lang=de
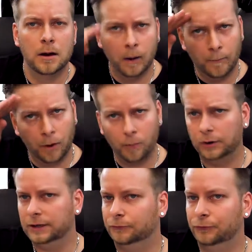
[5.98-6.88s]
Moin
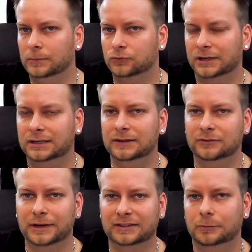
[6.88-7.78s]
Moin, ihr
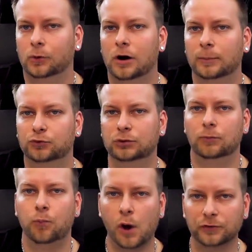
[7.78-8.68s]
Filmjockeys und herzlich willkommen zu der
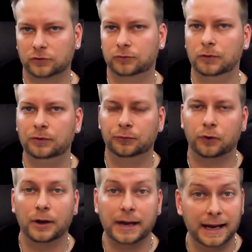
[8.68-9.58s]
Versus Review
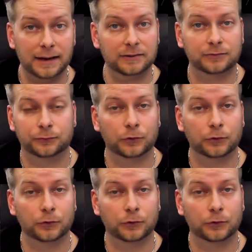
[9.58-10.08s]
von S von